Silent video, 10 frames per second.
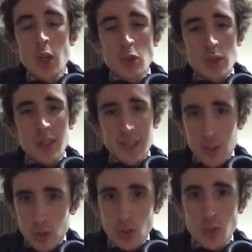choisir
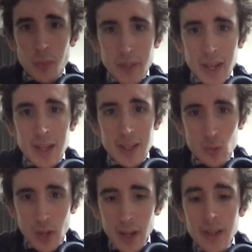quelque chose de manière
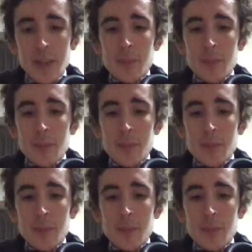aléatoire,